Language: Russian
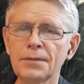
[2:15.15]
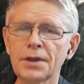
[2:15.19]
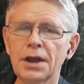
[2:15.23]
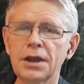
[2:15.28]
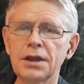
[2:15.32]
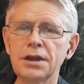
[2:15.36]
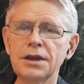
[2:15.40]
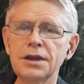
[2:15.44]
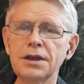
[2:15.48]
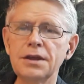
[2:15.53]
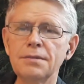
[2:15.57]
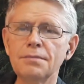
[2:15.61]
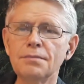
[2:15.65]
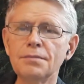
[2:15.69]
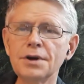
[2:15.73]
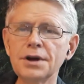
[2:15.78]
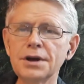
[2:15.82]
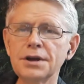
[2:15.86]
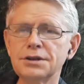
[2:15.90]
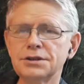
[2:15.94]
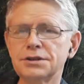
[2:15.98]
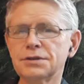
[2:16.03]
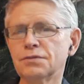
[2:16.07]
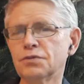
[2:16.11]
И
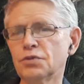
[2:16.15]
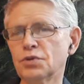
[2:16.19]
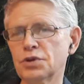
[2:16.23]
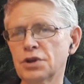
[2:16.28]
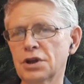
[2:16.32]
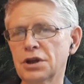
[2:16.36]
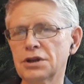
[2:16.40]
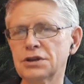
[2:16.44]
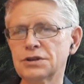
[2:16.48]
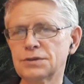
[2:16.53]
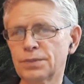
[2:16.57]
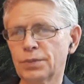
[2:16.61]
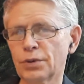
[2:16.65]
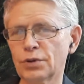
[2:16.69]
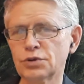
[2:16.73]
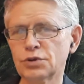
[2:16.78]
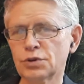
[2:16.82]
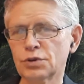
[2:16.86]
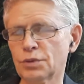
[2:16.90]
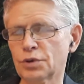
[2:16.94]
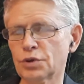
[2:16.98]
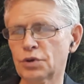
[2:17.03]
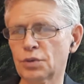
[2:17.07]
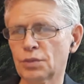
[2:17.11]
мы сегодня
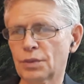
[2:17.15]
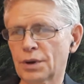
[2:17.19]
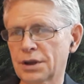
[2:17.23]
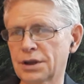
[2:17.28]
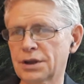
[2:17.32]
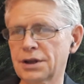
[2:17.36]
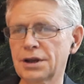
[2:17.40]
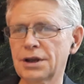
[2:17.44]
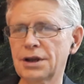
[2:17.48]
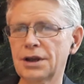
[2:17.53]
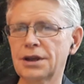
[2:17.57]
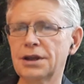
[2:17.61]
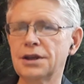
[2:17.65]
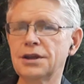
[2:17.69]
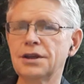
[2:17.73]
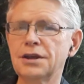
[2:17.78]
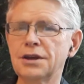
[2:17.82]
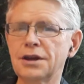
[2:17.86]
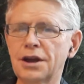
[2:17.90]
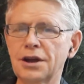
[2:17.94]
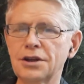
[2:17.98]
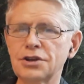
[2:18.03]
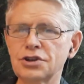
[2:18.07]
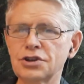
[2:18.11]
используем эту модель, и,
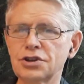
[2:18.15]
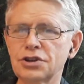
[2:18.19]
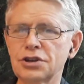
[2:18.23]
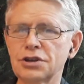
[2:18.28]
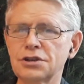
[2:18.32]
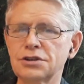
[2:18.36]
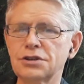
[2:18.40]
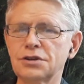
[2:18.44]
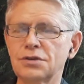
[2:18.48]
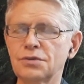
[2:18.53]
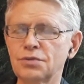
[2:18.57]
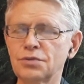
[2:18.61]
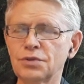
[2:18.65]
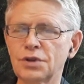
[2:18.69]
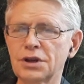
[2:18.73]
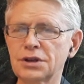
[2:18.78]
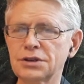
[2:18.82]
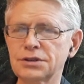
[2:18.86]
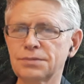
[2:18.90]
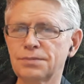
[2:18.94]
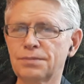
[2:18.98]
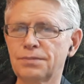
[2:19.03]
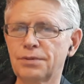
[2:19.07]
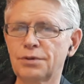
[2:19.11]
конечно же, у нас
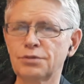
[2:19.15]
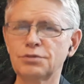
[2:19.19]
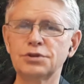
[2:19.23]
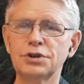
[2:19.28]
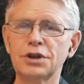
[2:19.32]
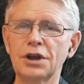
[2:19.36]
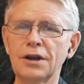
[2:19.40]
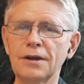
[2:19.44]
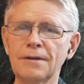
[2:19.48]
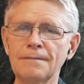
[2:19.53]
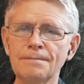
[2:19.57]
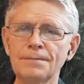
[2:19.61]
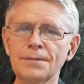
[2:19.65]
просто